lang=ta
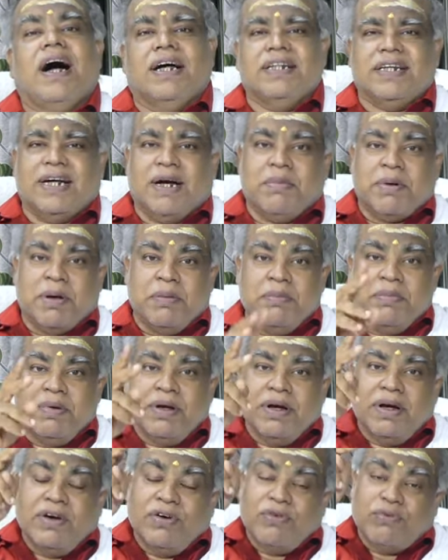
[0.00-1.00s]
அதுக்கப்புறம்
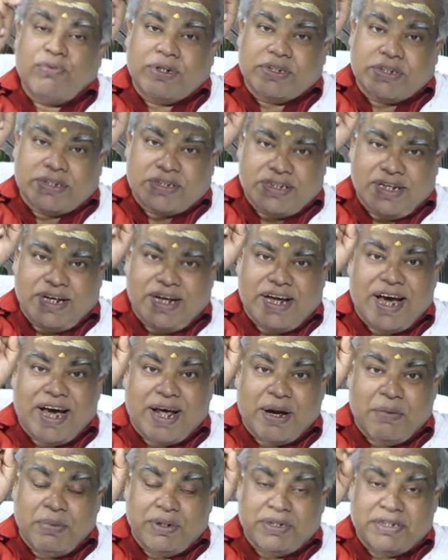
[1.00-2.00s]
ஃபஸ்ட் இங்கே
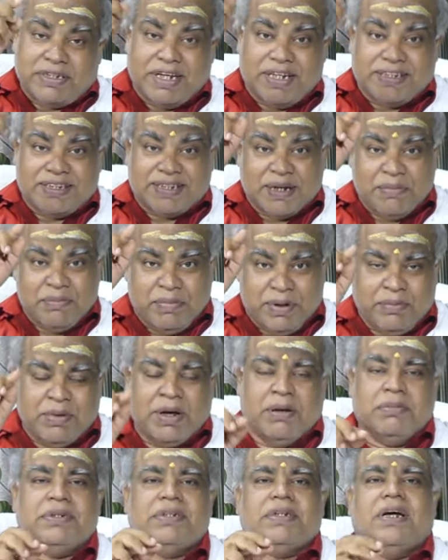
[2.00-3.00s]
ஆரம்பித்த சாஸ்திரம்
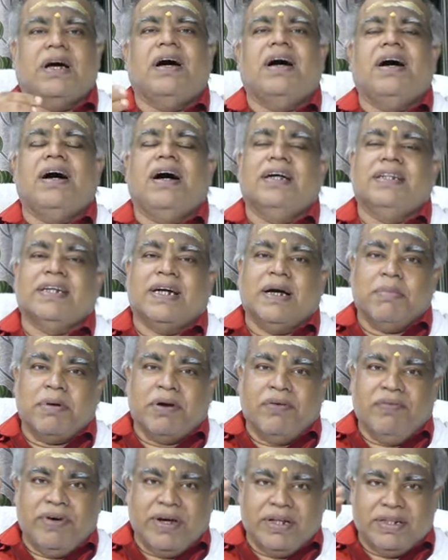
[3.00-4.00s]
மீமாம்சா
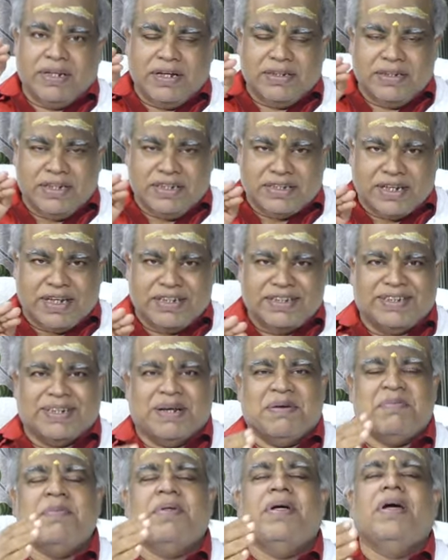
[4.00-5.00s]
அதுக்கப்புறம் வேதாந்த
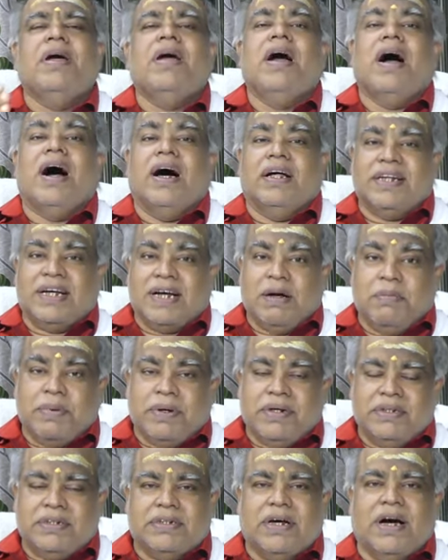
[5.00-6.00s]
சாஸ்திரம்
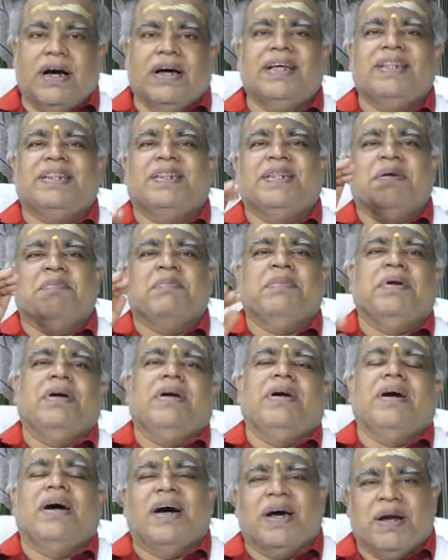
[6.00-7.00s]
அதுக்கப்புறம் சாகித்யம்னு
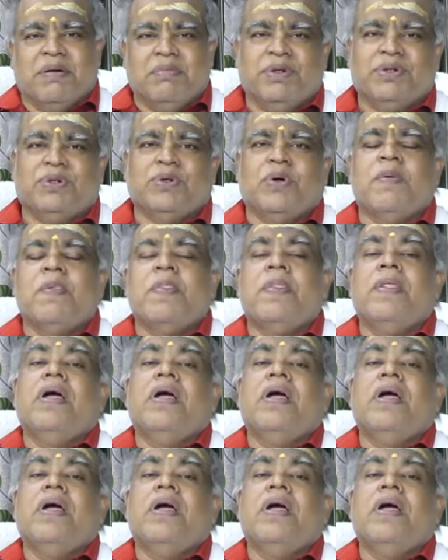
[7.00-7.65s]
ஆரம்பித்தோம்